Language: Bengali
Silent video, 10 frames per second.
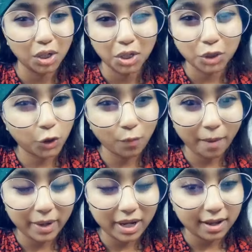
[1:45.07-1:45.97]
শোন
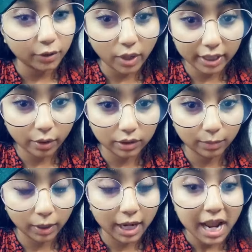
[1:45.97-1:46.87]
মামা তোর একটা কথা
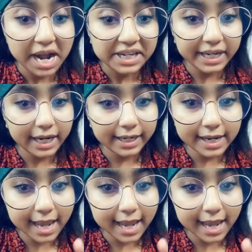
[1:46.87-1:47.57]
বলি ঠিক ঠিক